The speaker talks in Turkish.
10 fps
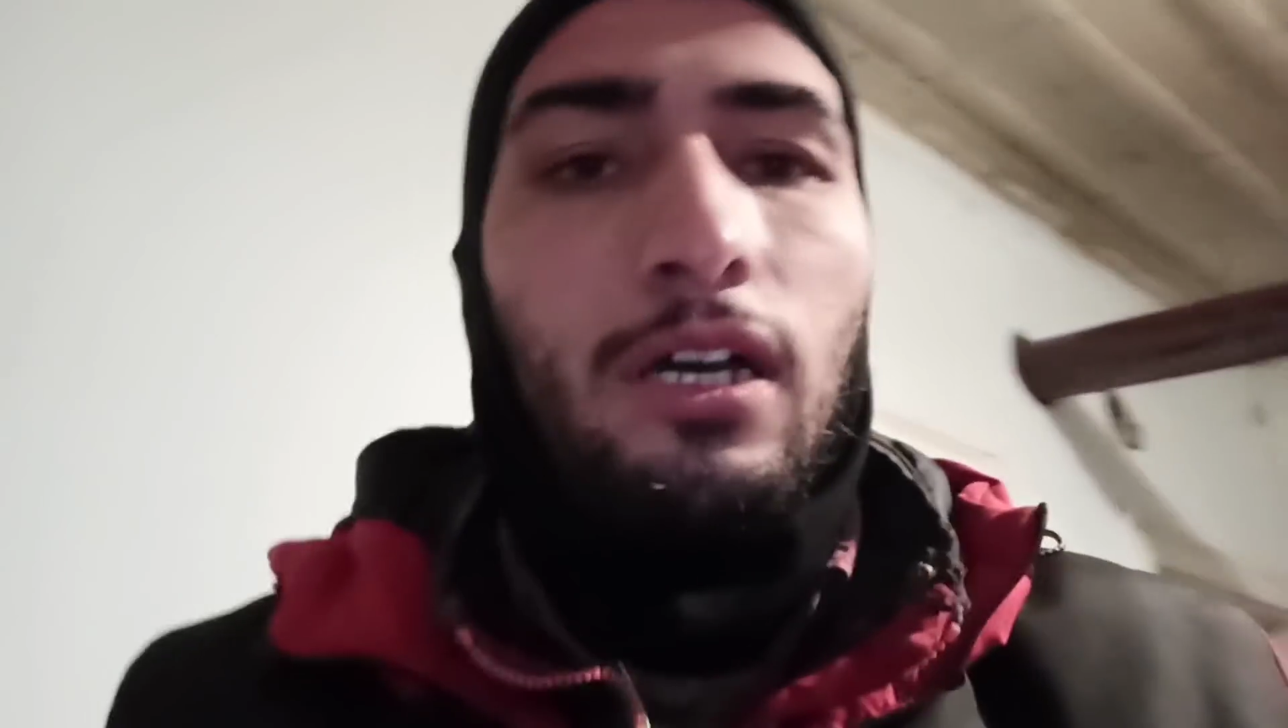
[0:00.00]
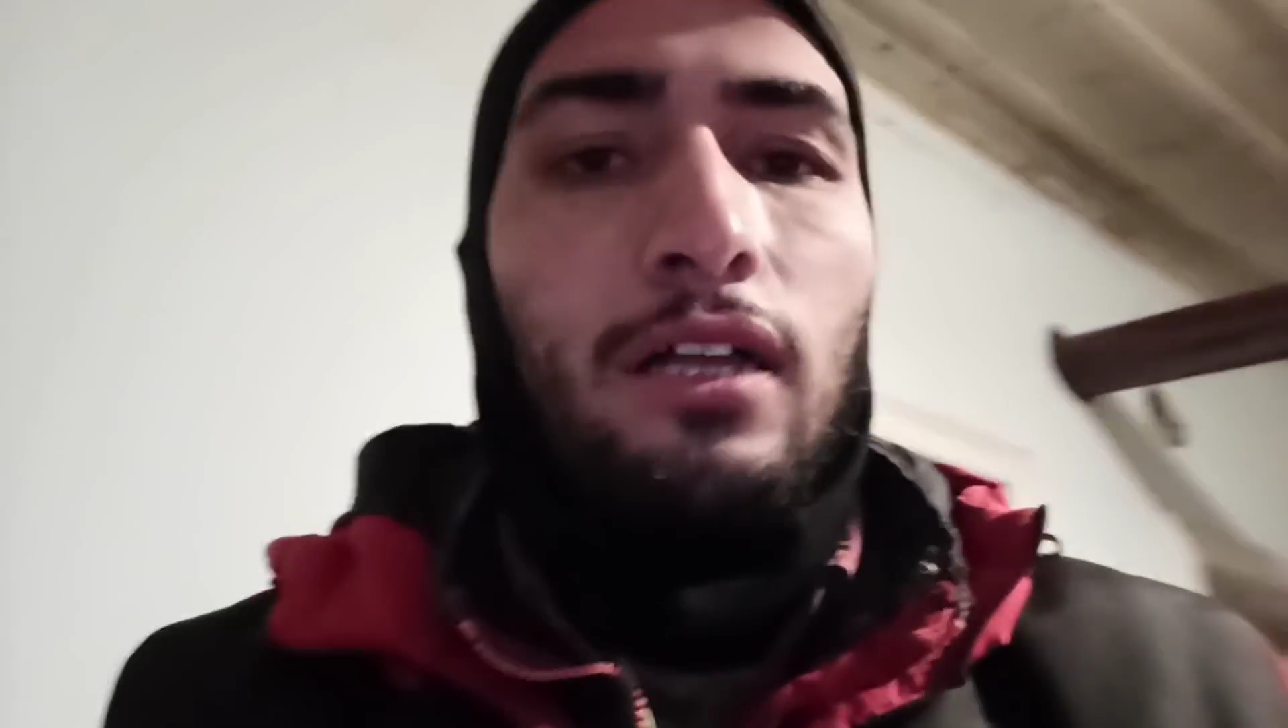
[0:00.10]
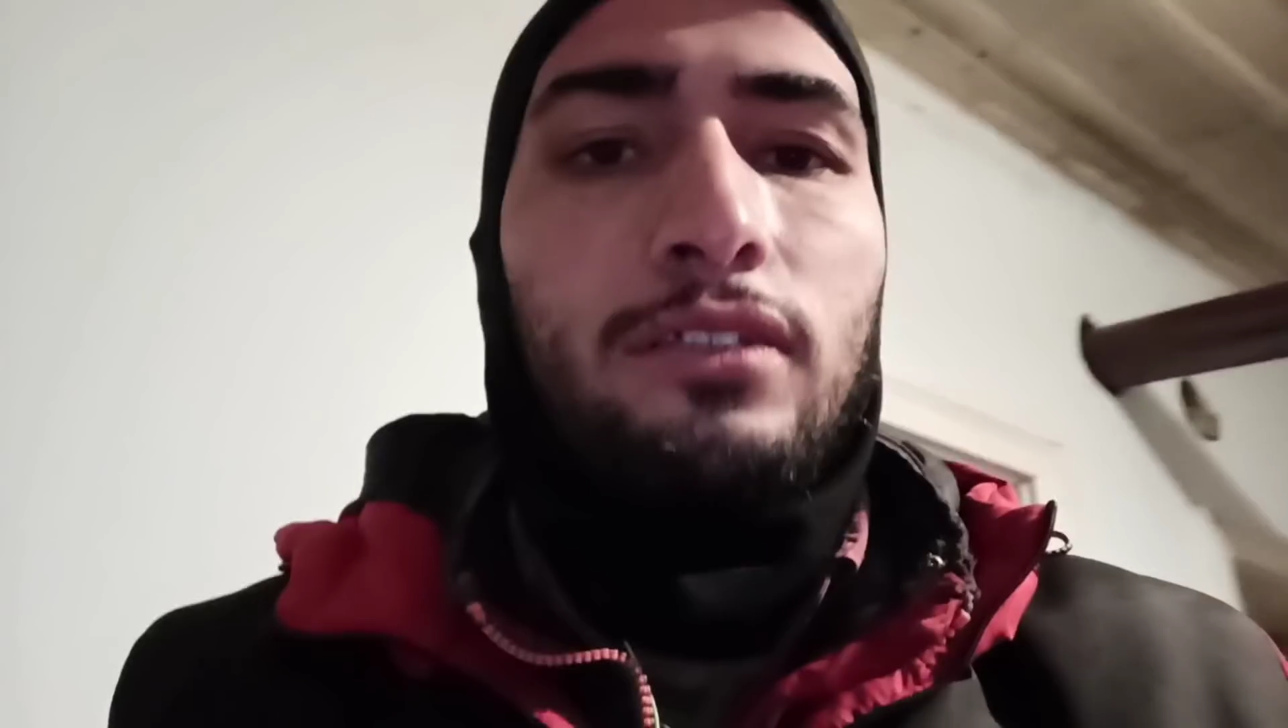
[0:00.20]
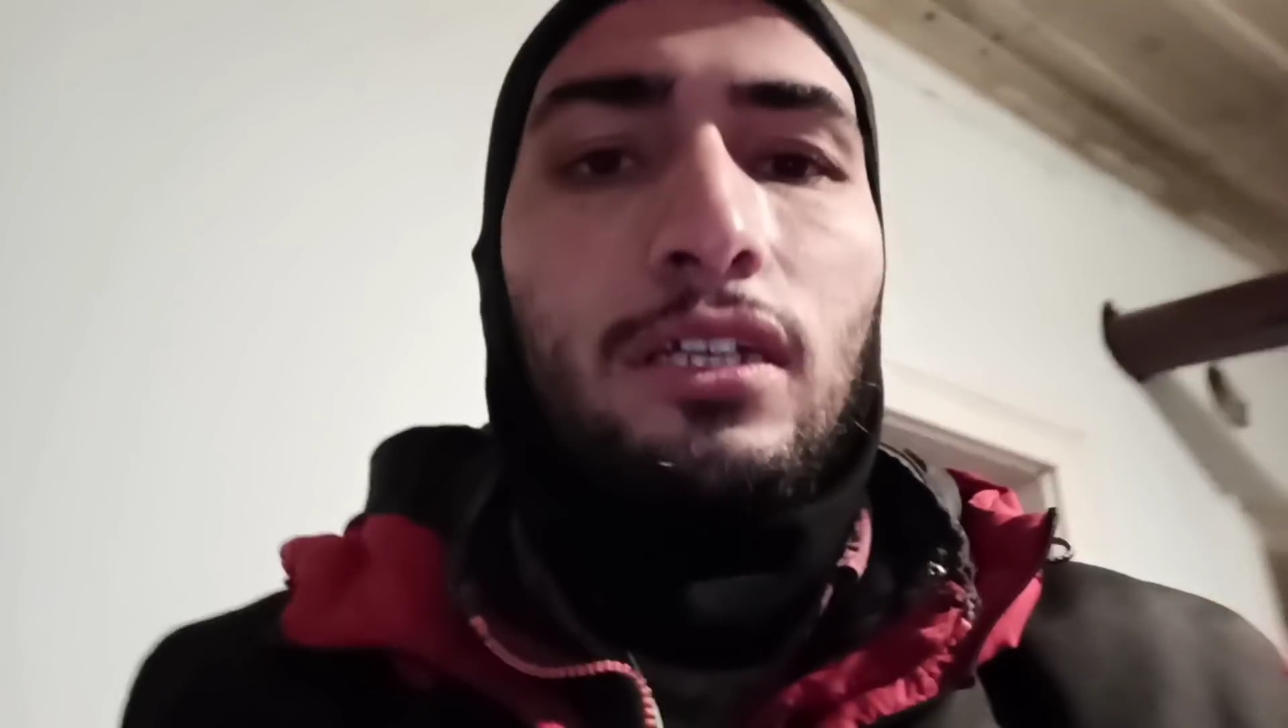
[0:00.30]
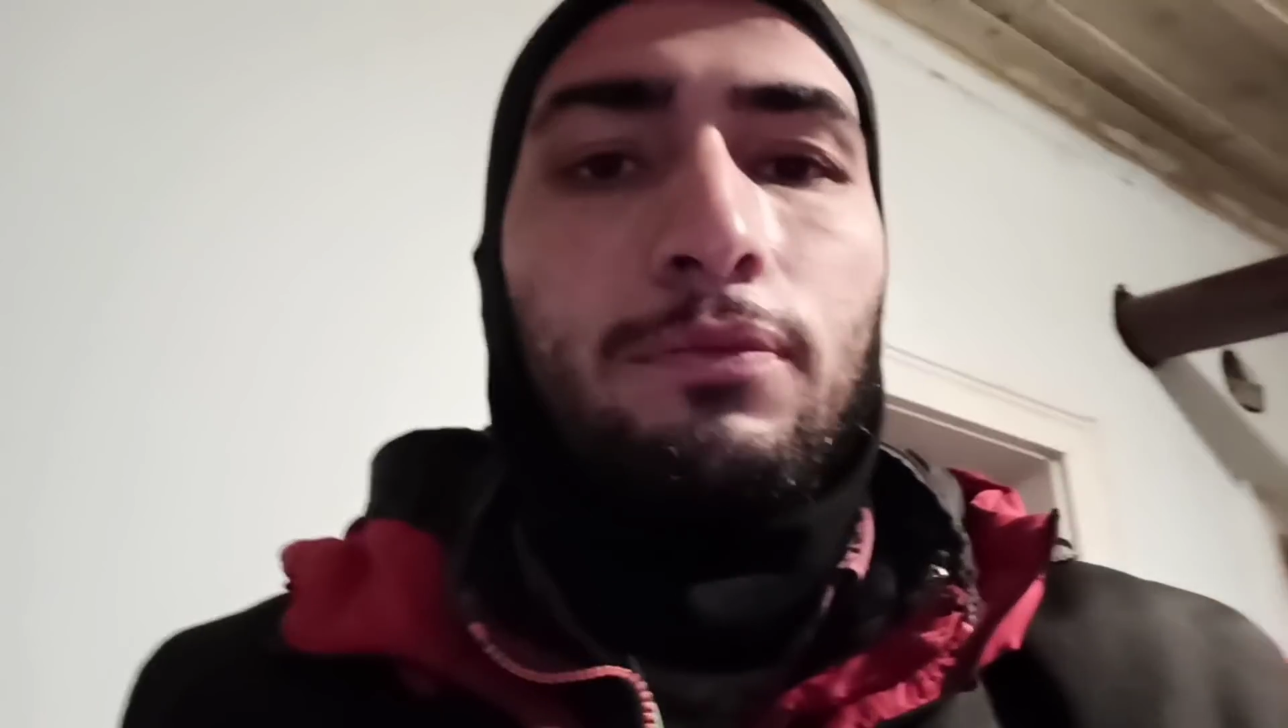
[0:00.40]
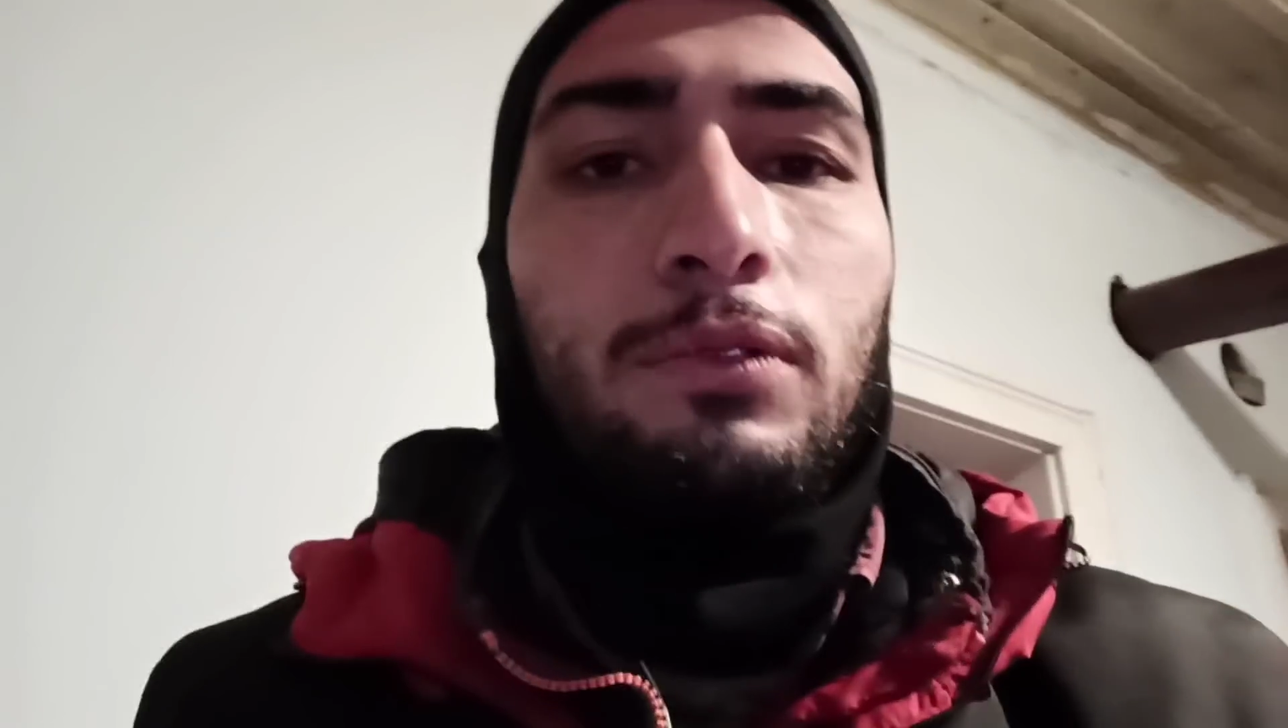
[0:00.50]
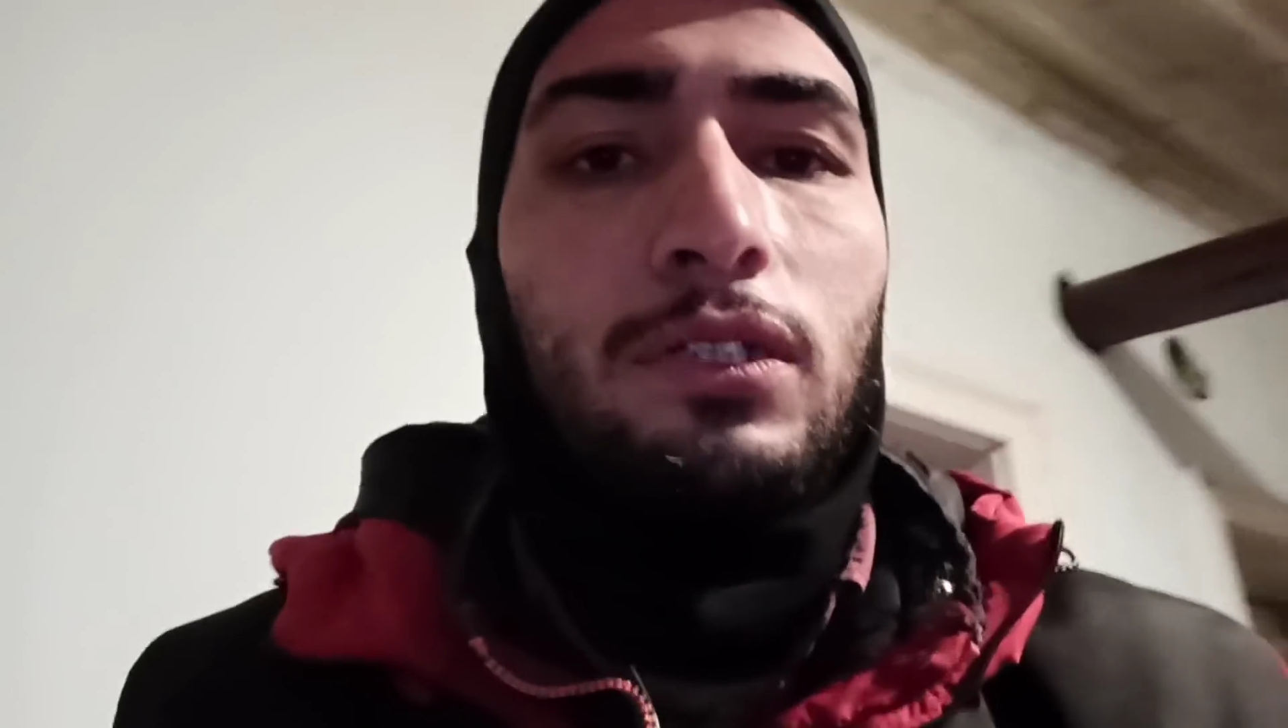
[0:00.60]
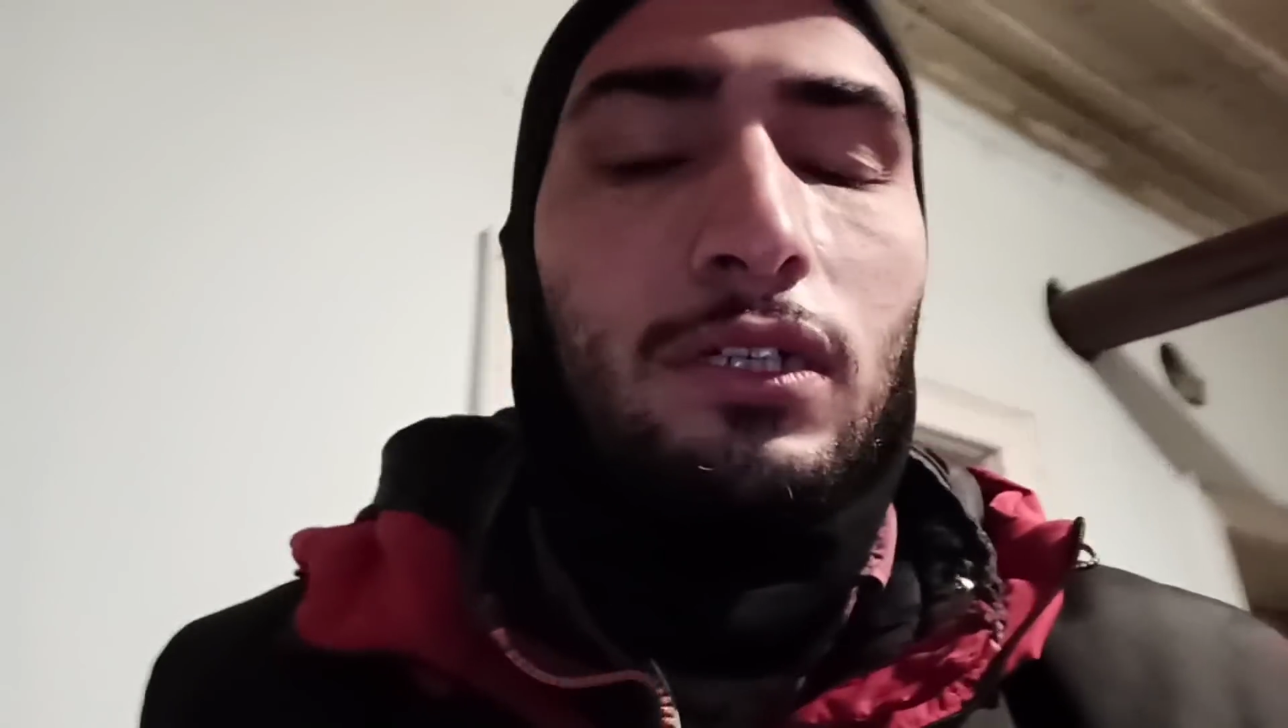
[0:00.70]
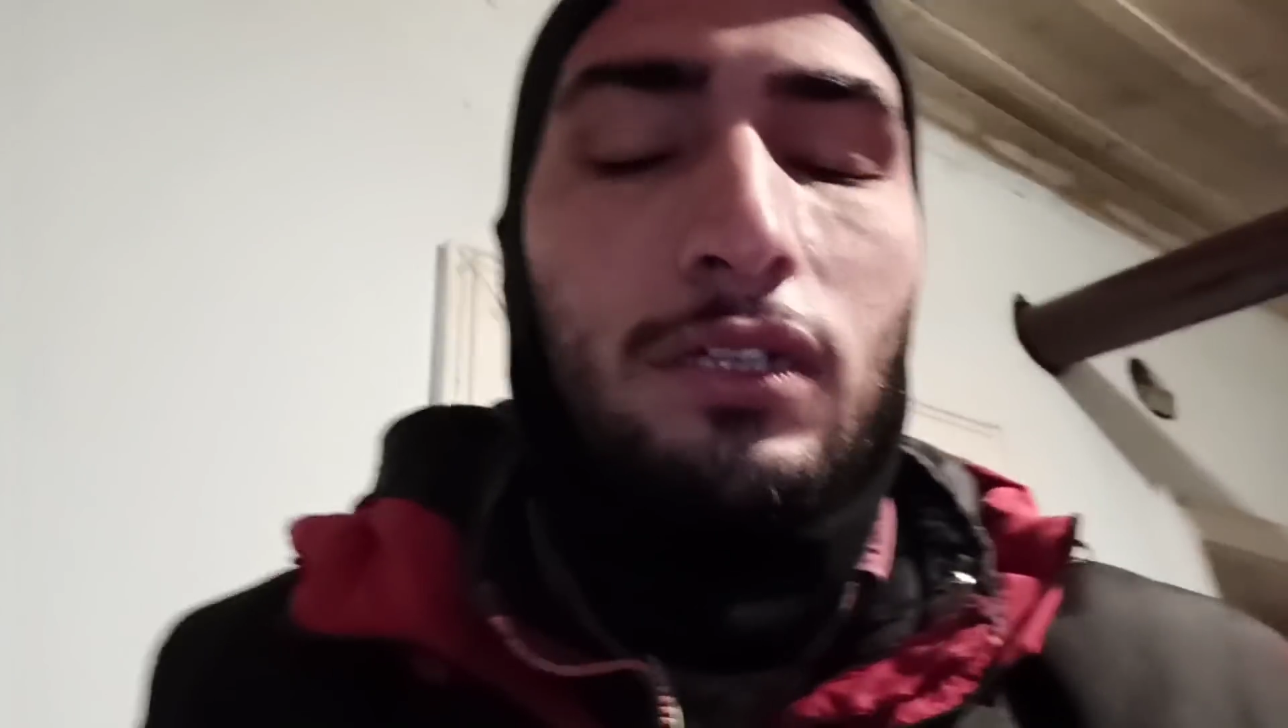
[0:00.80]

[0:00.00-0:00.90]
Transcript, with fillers: alacağız bıdığı.